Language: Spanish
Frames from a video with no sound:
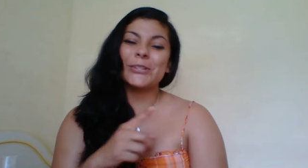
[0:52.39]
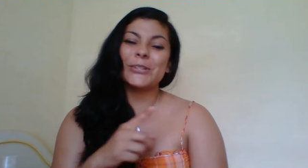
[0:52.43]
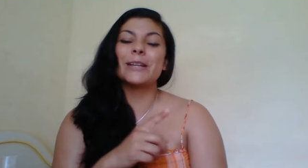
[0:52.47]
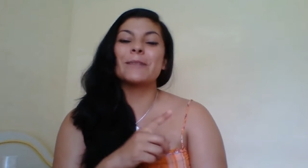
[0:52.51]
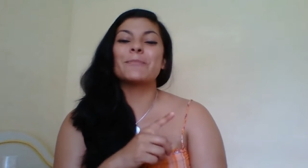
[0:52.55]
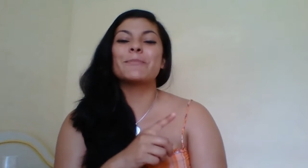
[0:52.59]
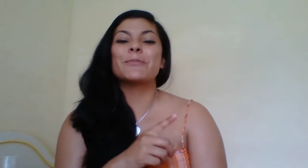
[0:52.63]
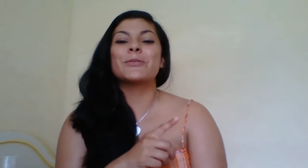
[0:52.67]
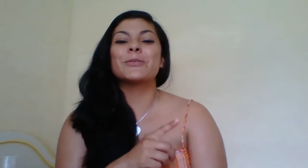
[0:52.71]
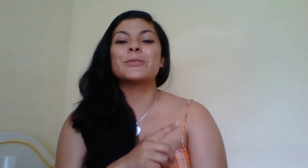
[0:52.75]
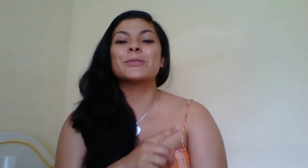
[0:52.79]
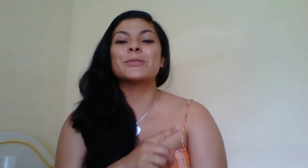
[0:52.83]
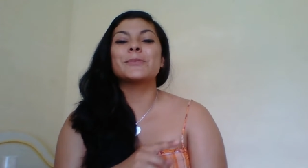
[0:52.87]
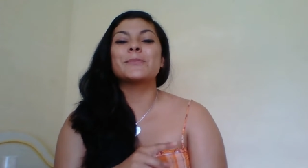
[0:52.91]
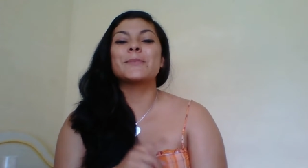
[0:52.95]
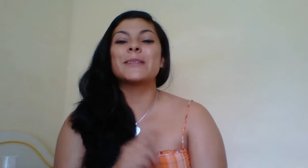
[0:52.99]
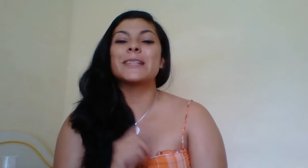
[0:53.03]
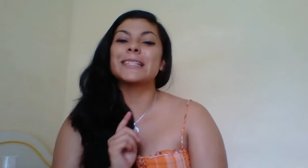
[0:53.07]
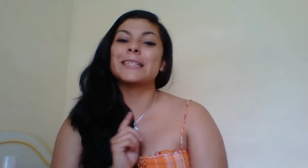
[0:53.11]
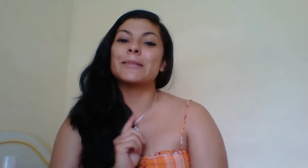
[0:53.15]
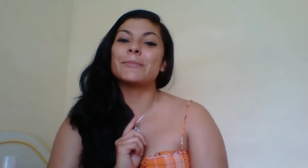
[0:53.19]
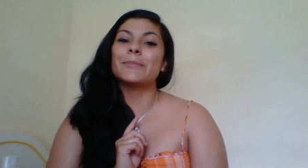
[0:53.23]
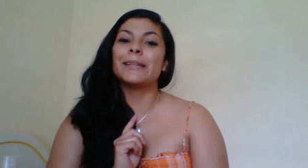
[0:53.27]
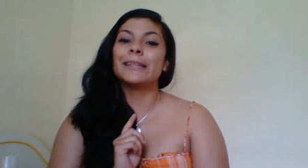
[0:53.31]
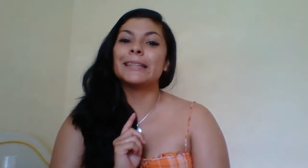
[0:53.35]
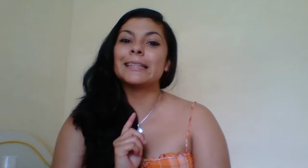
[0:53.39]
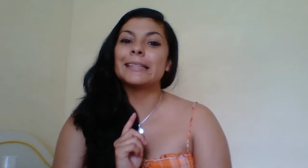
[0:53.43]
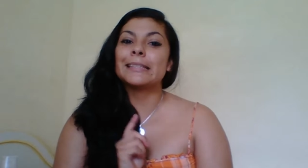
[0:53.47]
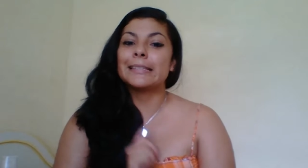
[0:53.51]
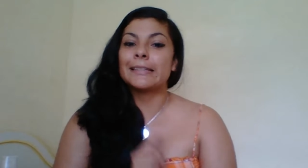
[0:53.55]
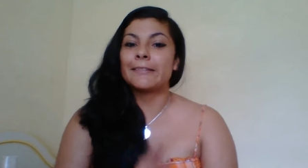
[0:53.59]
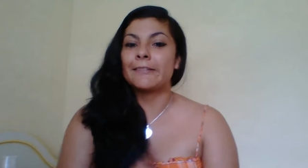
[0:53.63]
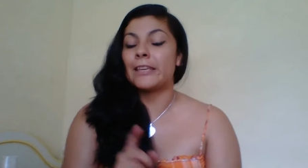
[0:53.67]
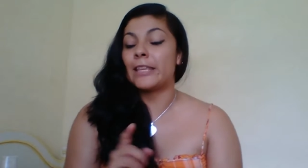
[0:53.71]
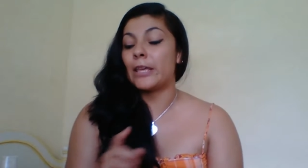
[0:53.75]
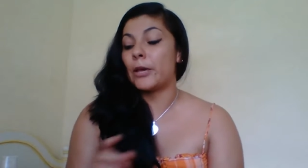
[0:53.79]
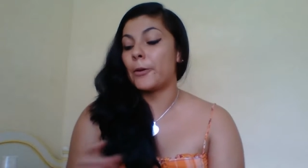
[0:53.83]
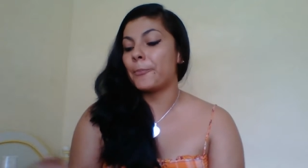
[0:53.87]
son el producto principal de
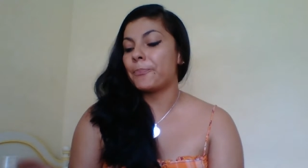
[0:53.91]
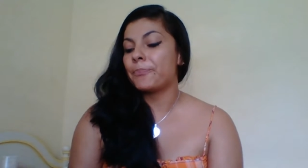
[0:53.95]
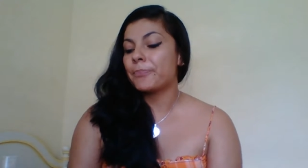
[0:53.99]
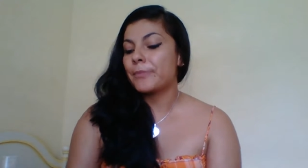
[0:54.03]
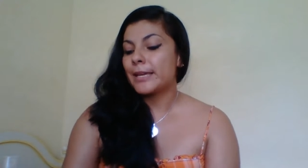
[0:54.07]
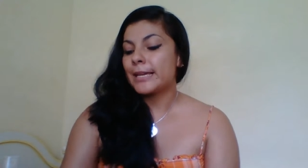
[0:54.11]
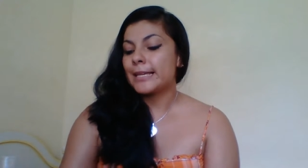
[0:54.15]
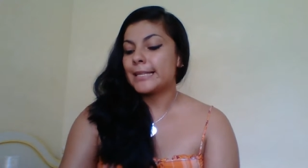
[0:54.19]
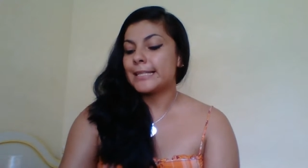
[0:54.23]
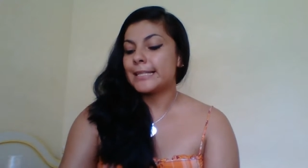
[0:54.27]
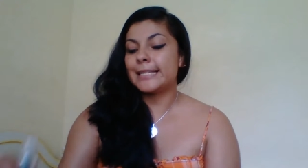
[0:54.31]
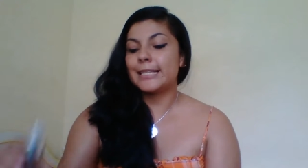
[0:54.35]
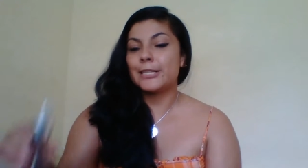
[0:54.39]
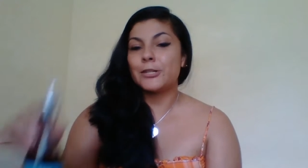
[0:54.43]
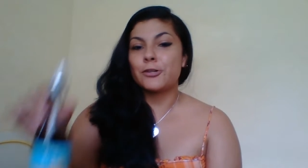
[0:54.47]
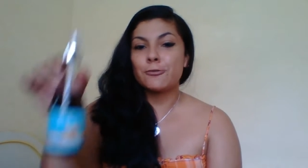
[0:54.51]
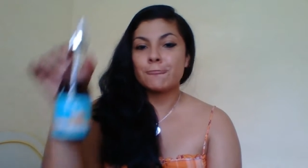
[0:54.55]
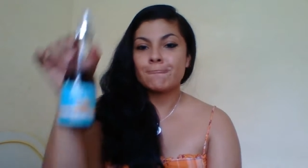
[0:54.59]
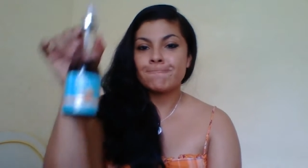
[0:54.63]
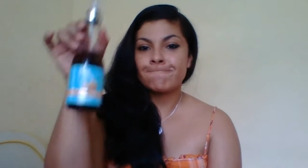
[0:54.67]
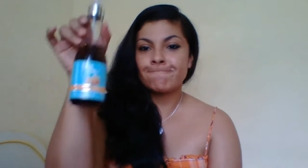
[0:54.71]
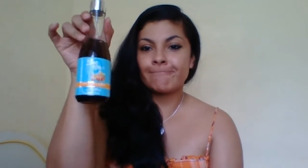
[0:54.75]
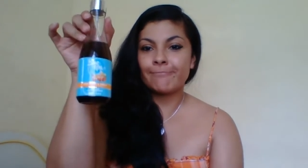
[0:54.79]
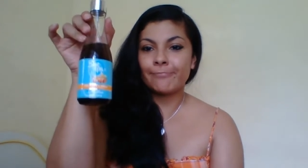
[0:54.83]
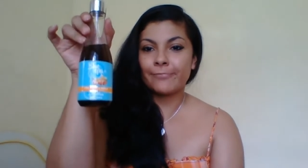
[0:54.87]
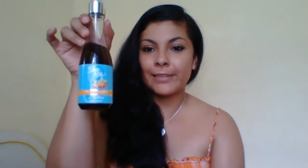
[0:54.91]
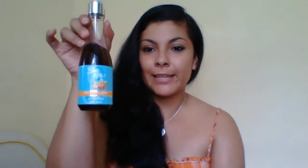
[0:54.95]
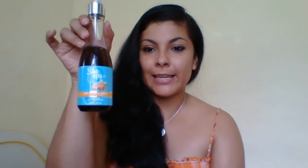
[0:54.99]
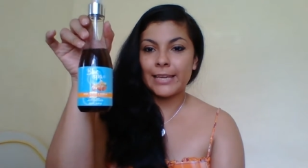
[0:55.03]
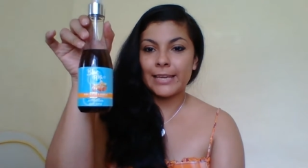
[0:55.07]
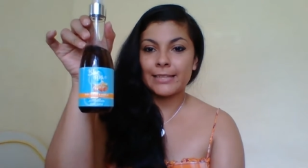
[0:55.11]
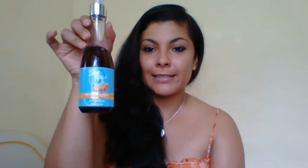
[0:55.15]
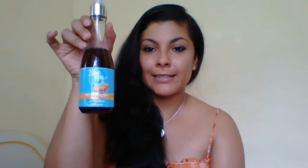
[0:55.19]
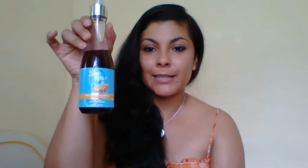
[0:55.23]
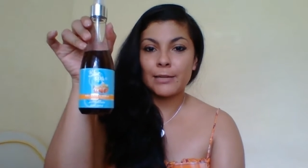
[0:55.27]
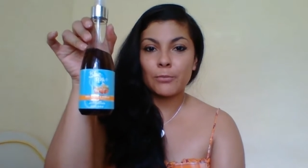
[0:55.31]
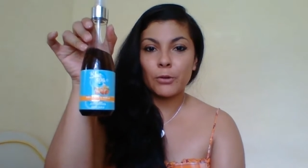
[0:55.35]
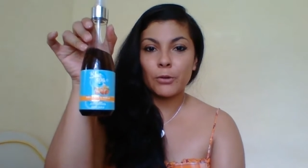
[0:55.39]
este video, sino
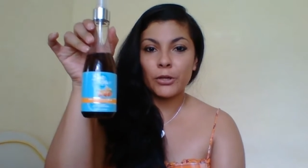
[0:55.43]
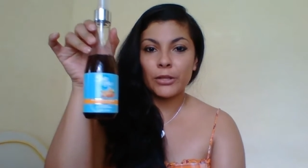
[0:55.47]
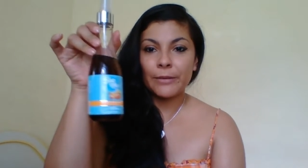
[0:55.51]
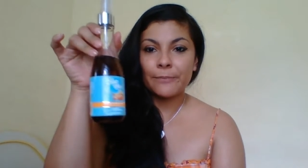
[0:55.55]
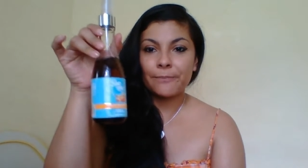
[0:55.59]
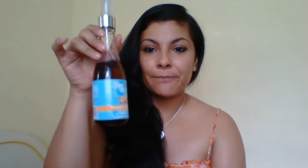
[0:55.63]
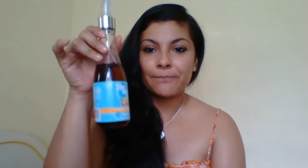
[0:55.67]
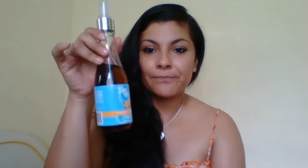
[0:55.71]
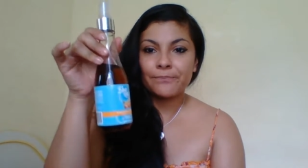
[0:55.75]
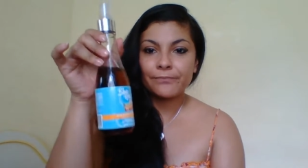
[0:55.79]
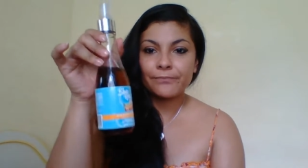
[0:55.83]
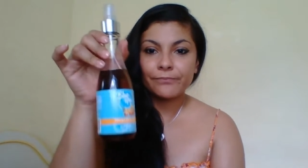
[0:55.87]
que es el body,